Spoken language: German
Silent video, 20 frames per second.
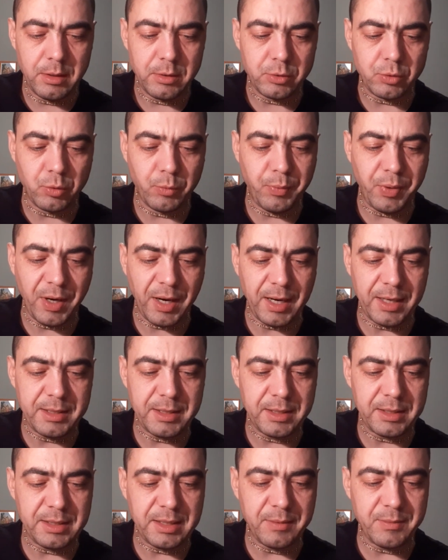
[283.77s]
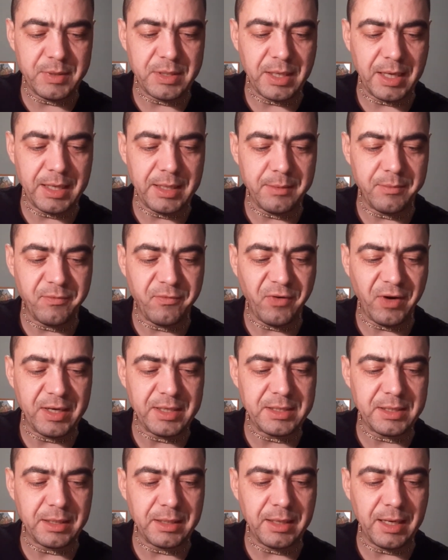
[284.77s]
Trupada, der mit einem
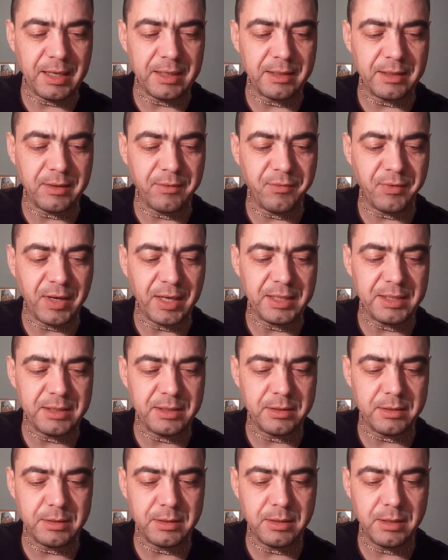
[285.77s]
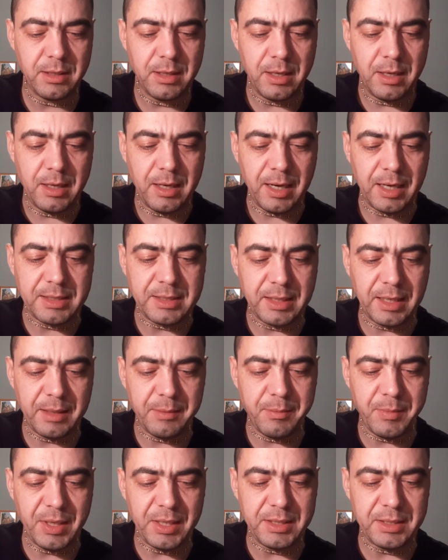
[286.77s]
weiteren Angriff rechnete, hatte
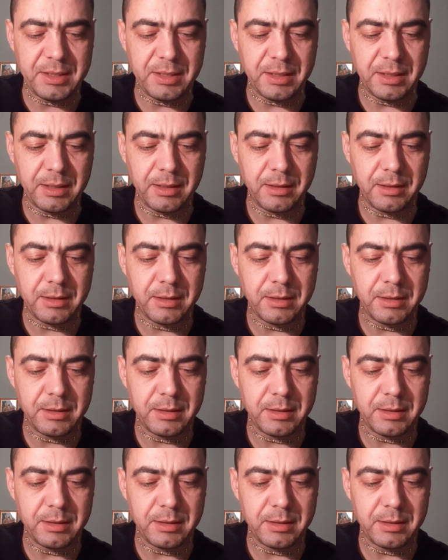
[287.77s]
ein mächtiger